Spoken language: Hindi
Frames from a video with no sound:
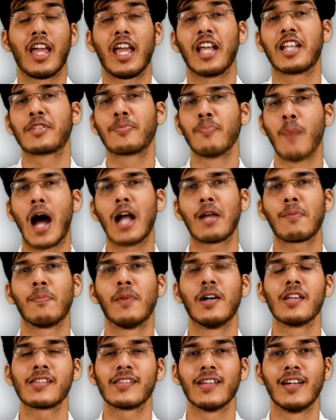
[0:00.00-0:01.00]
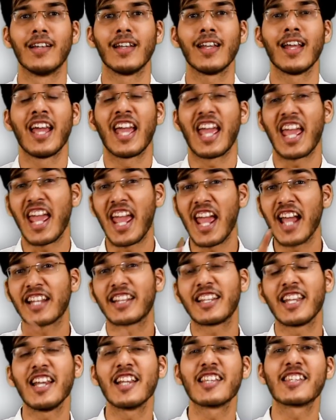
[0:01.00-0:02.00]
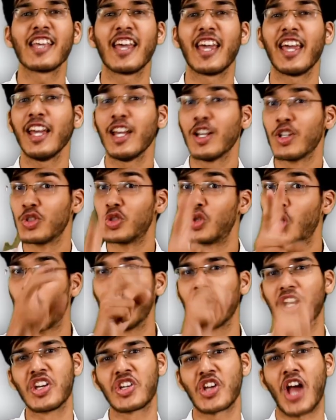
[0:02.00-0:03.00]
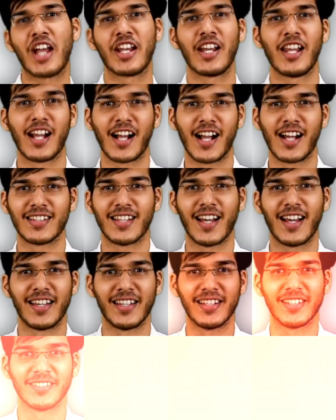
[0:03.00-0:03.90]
एक स्मार्ट मर्सन एक तीर से दो निशाने लगाता है